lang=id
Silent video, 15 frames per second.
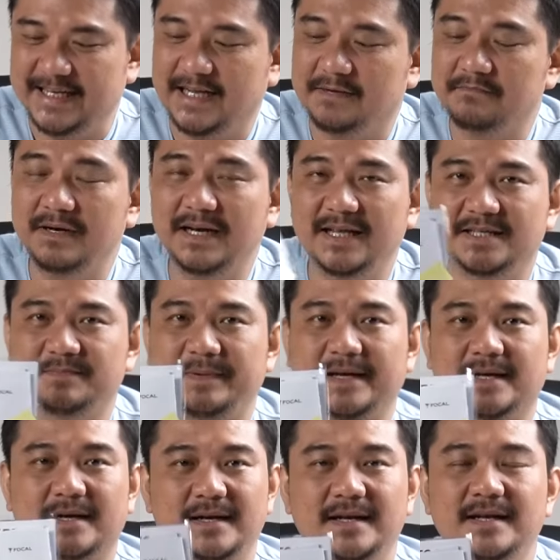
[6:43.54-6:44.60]
Yang beli
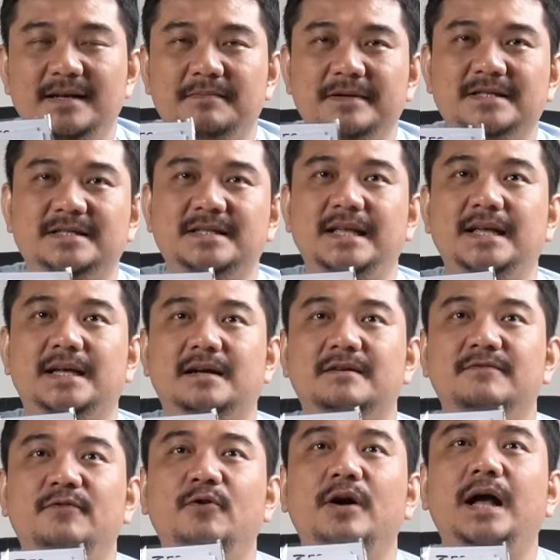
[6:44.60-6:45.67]
speaker ini dapat stiker
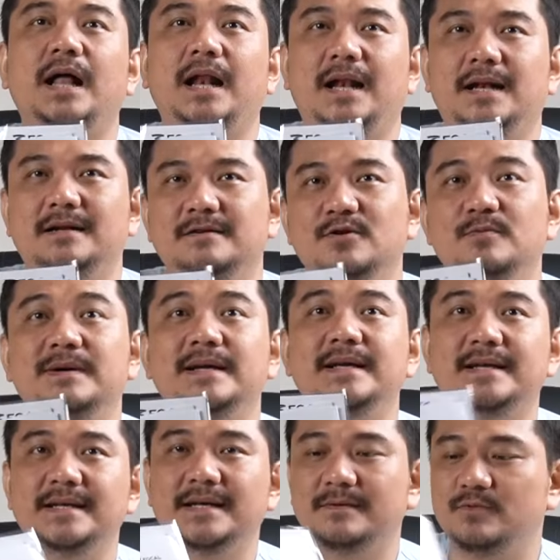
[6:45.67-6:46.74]
vokal.
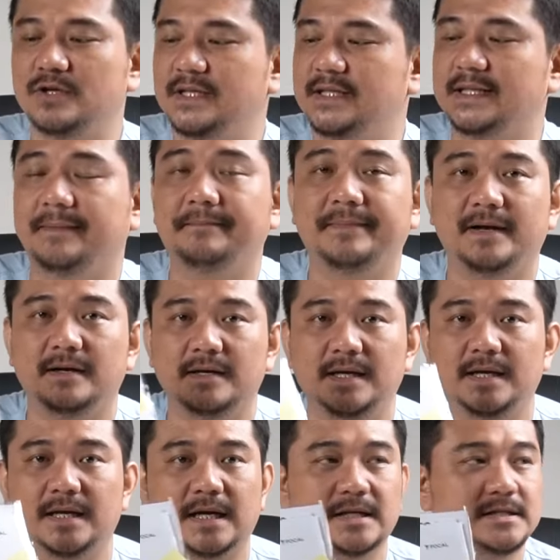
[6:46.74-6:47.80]
Lumayan ya buat ditempel di
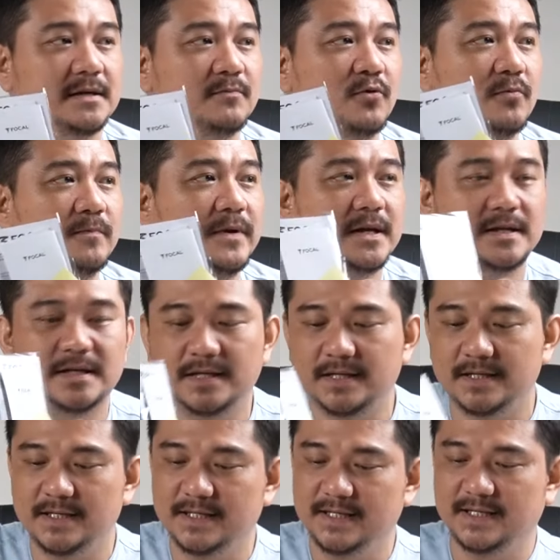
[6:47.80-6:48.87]
kaca mobil nih
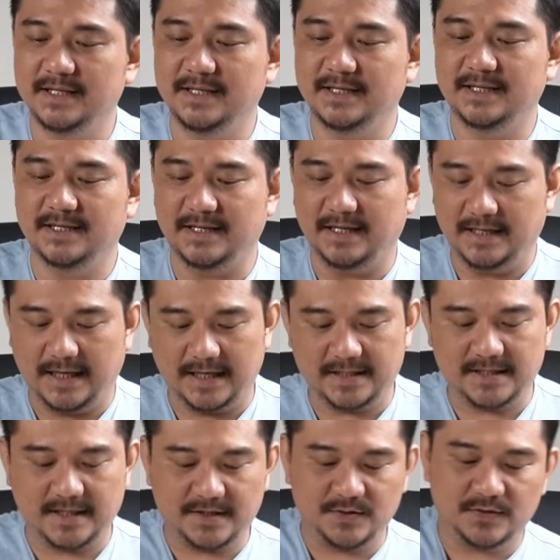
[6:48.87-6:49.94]

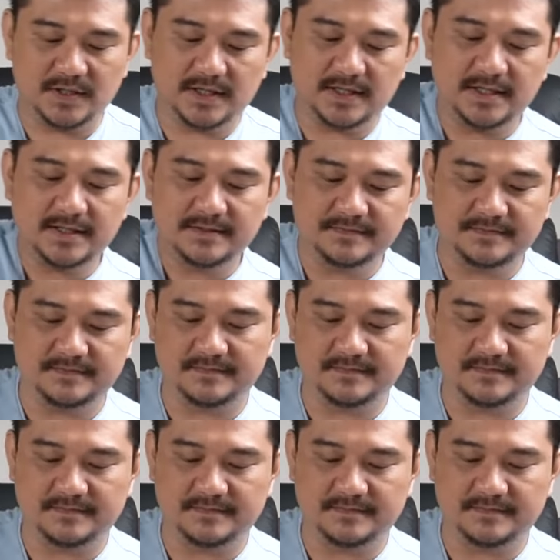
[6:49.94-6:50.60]
asik juga nih